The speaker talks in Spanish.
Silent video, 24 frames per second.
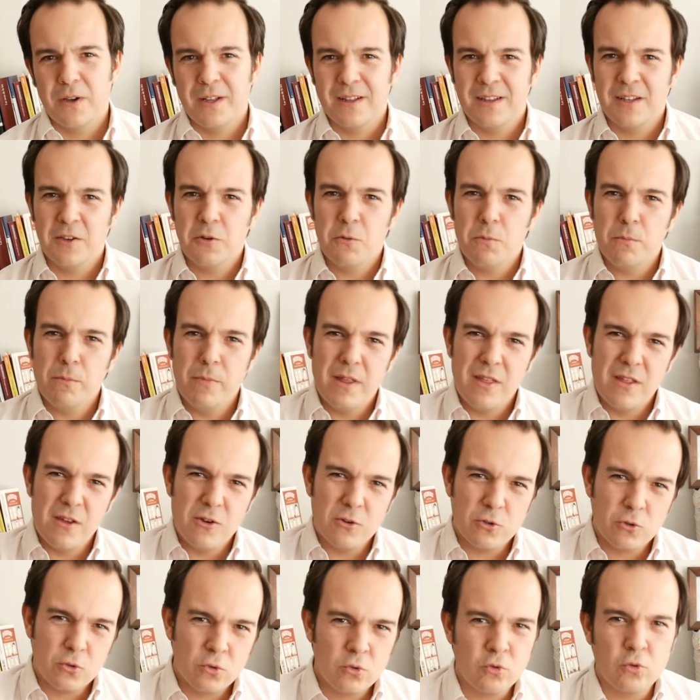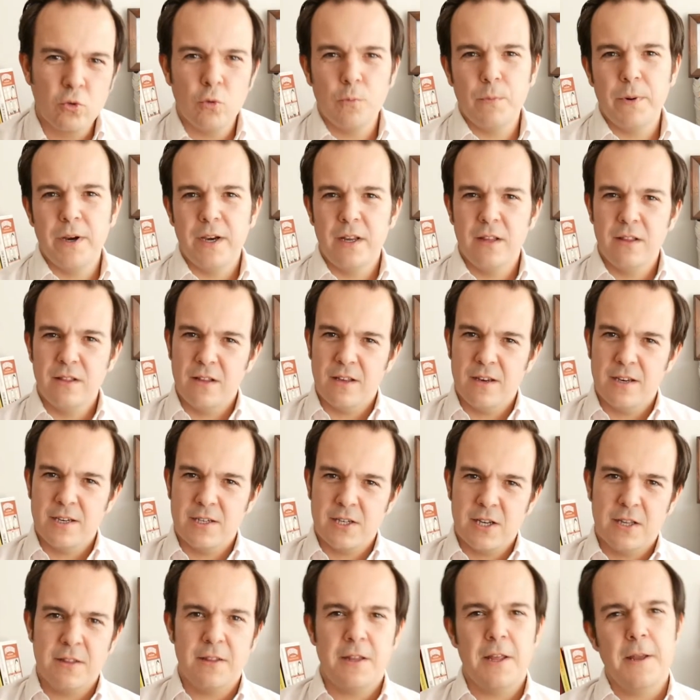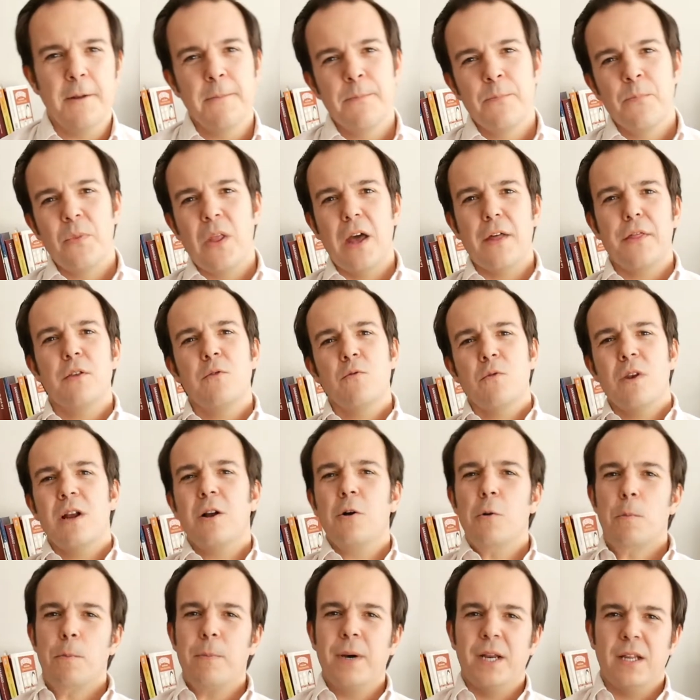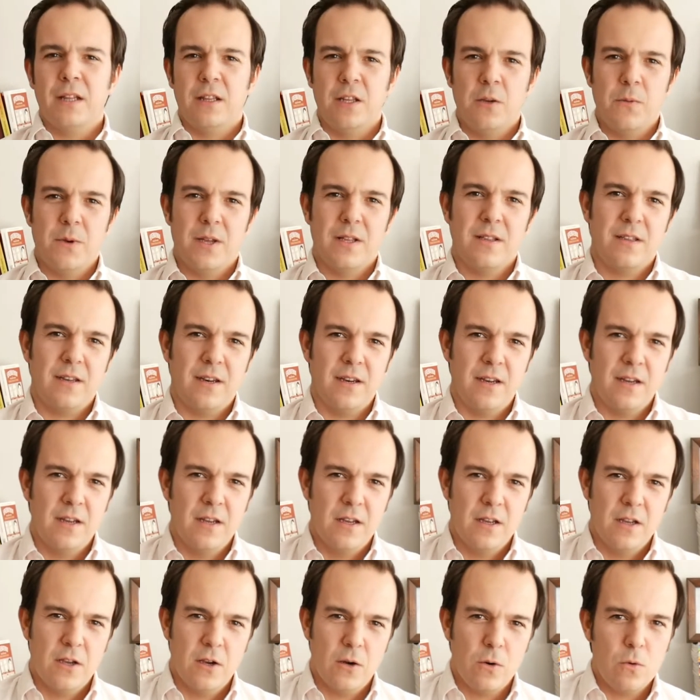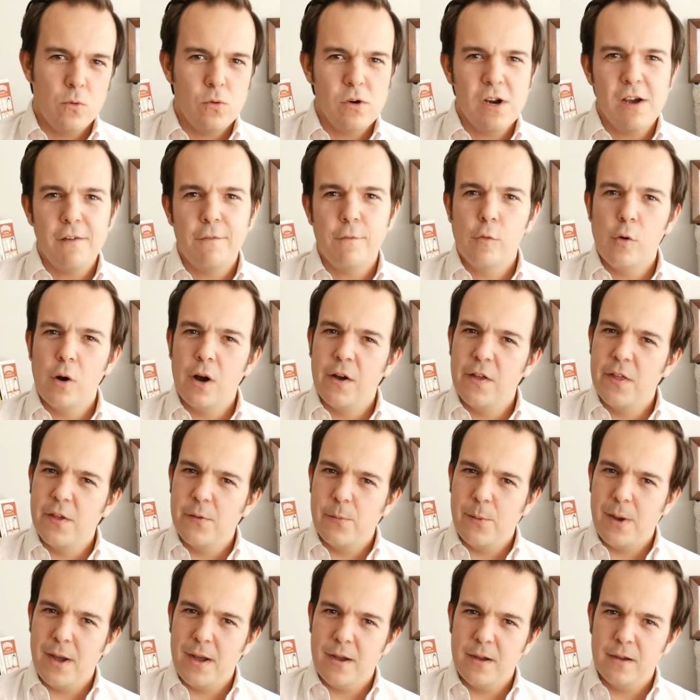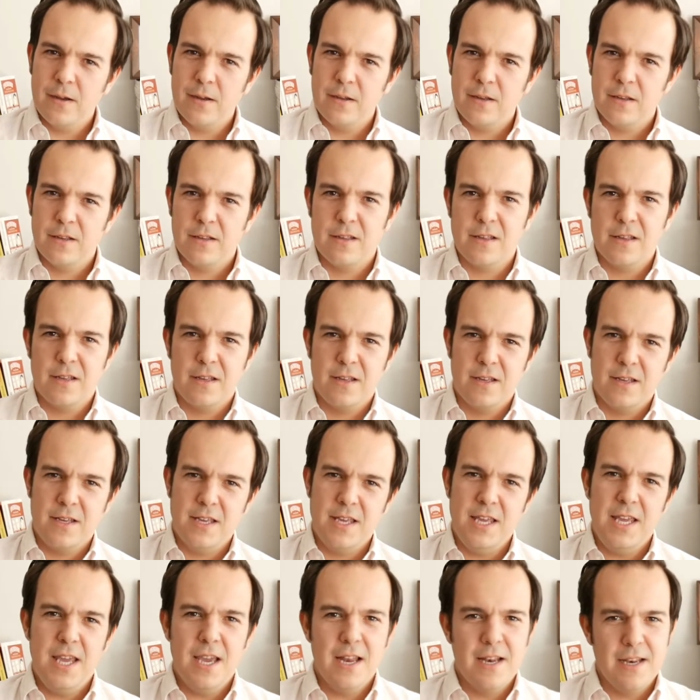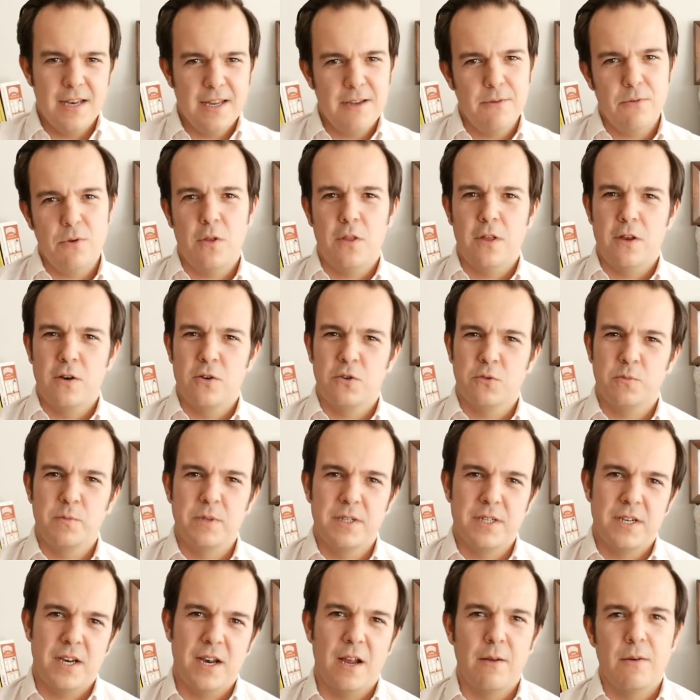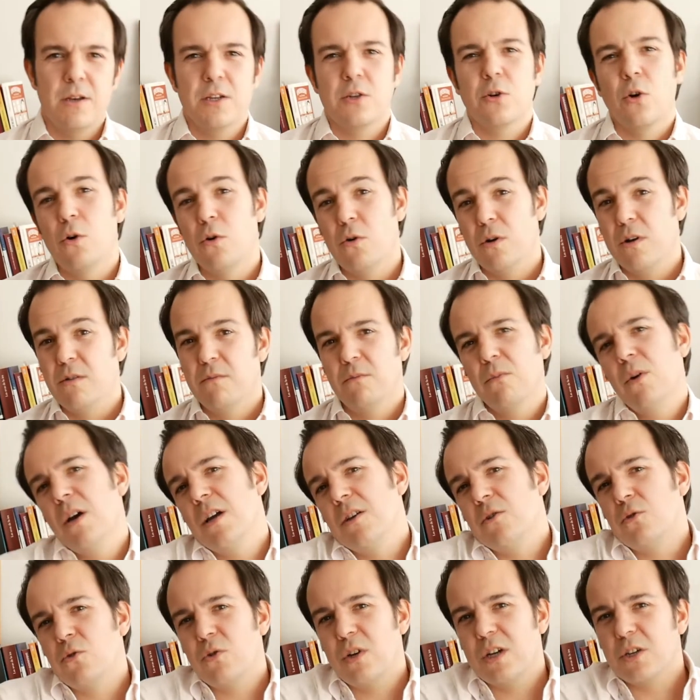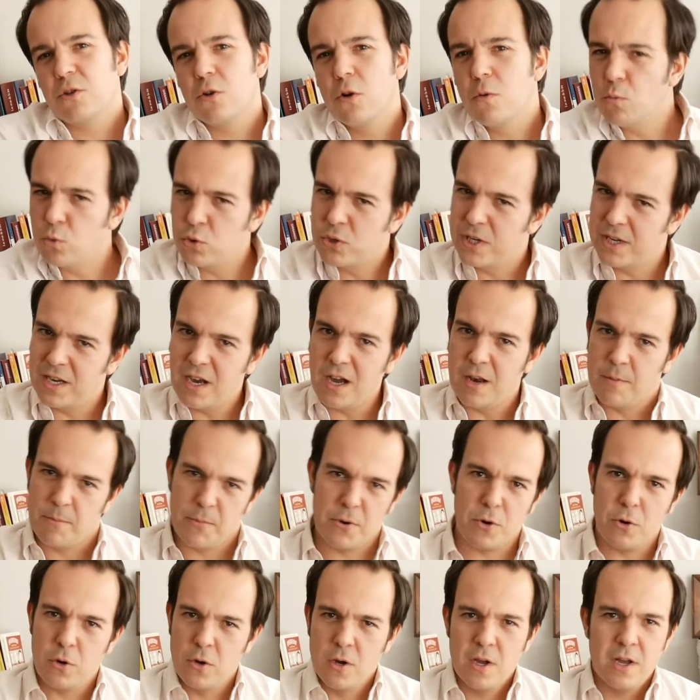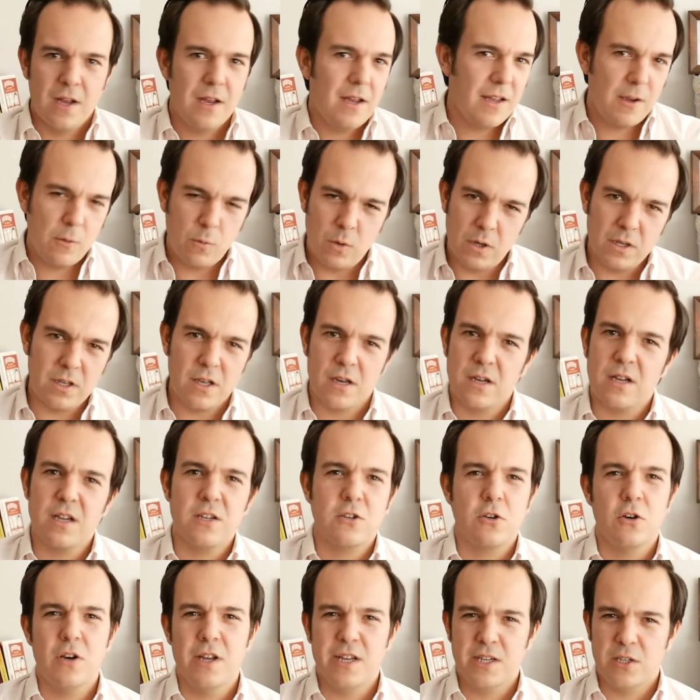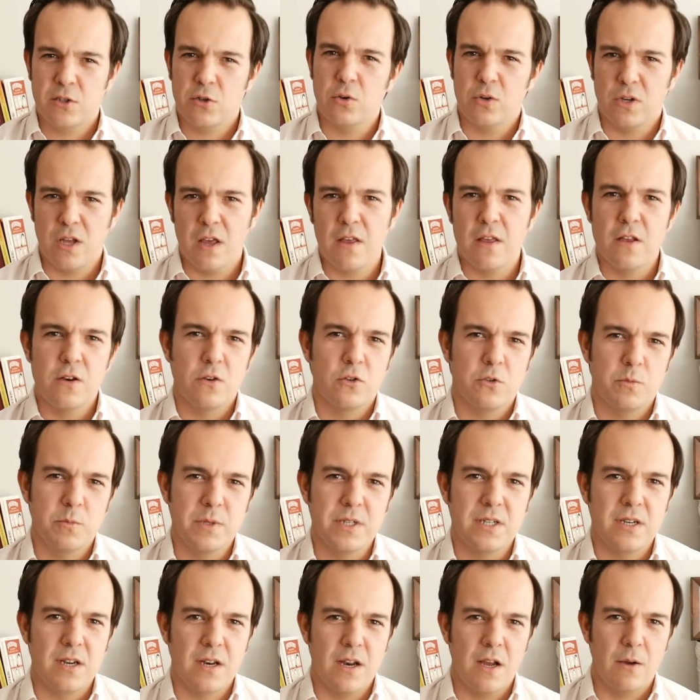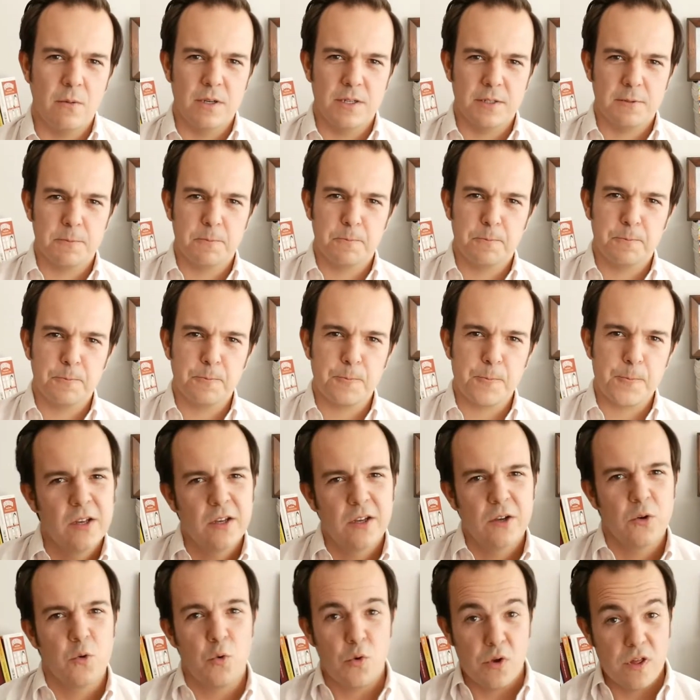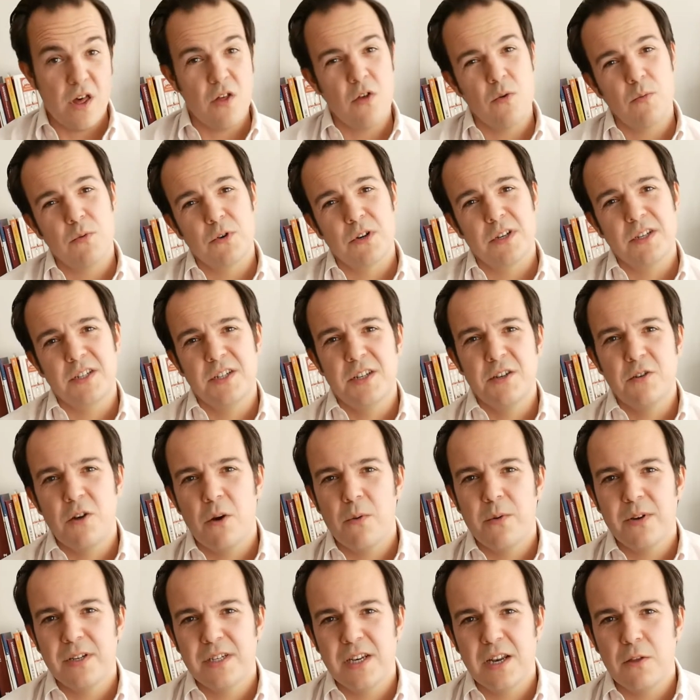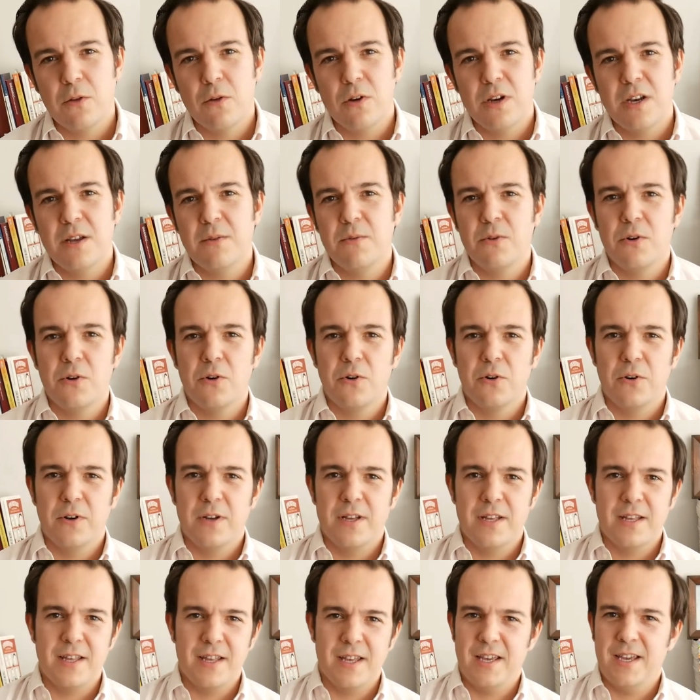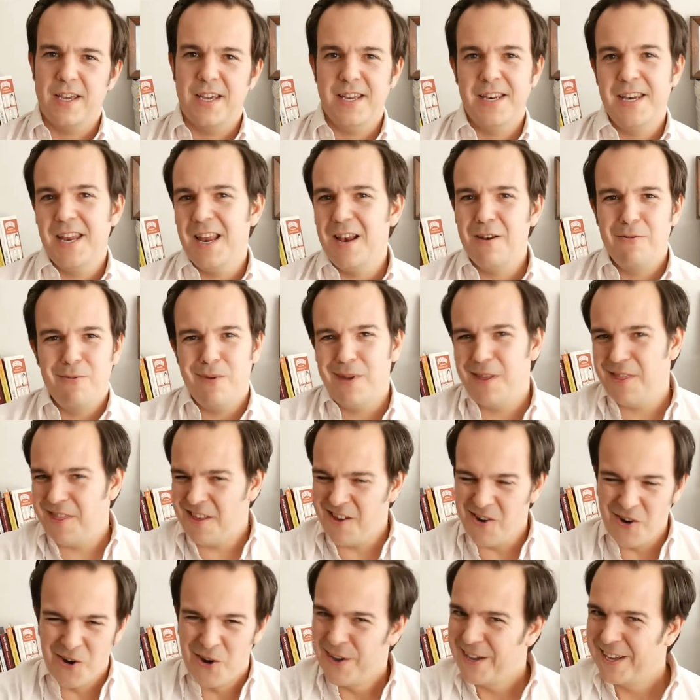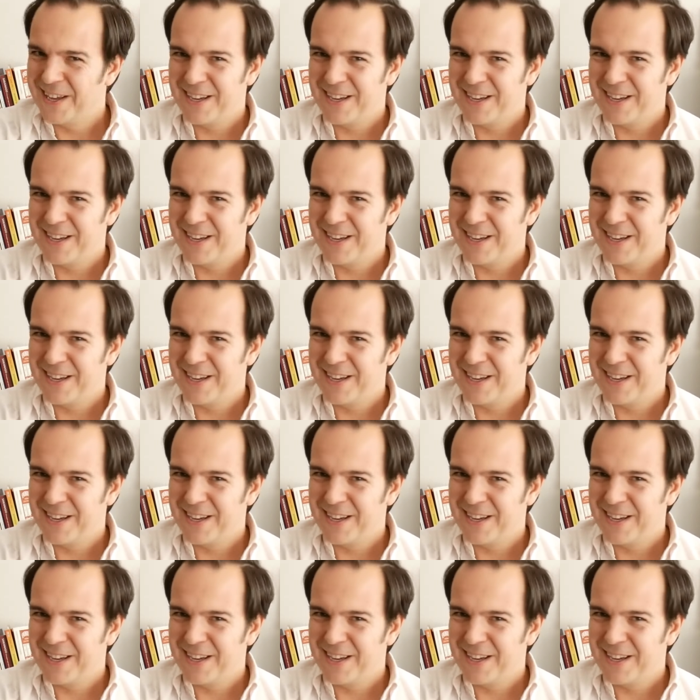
que tiene un vídeo súper interesante haciendo una comparativa entre una fuga de Bach y el libro de los miserables, o en, su caso el musical, pero en cualquier caso la historia de los miserables. Cuidado, porque si no habéis leído el libro en el vídeo